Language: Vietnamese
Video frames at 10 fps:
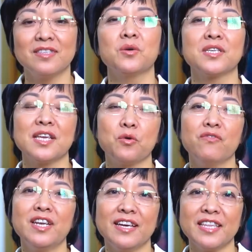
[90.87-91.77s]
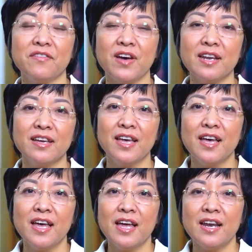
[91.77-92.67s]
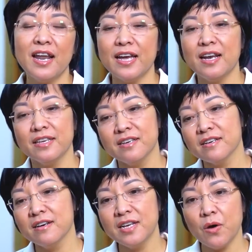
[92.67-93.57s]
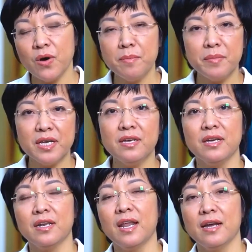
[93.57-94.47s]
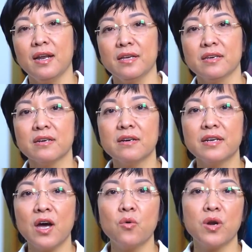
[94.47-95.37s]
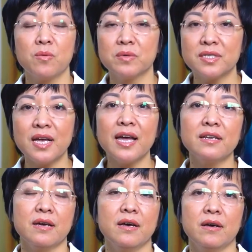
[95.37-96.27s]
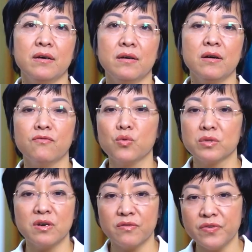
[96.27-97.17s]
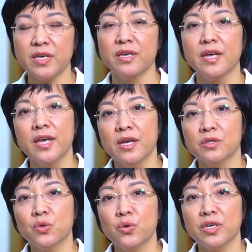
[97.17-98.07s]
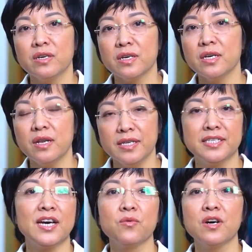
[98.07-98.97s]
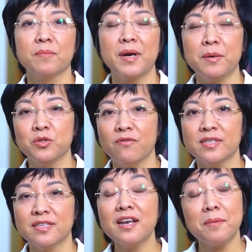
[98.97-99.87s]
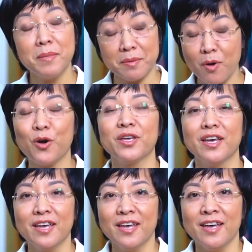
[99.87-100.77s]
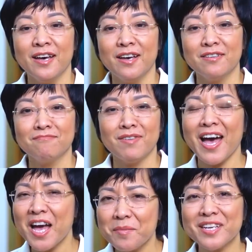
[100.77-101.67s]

đau dạ dày của Vân lại tái phát. Lại là những cơn đau âm ỉ, lại là những cơn đau nóng rát ở vùng thượng vị, rồi những cái lần trào ngược mà làm cho Vân rất là mệt mỏi. À, ai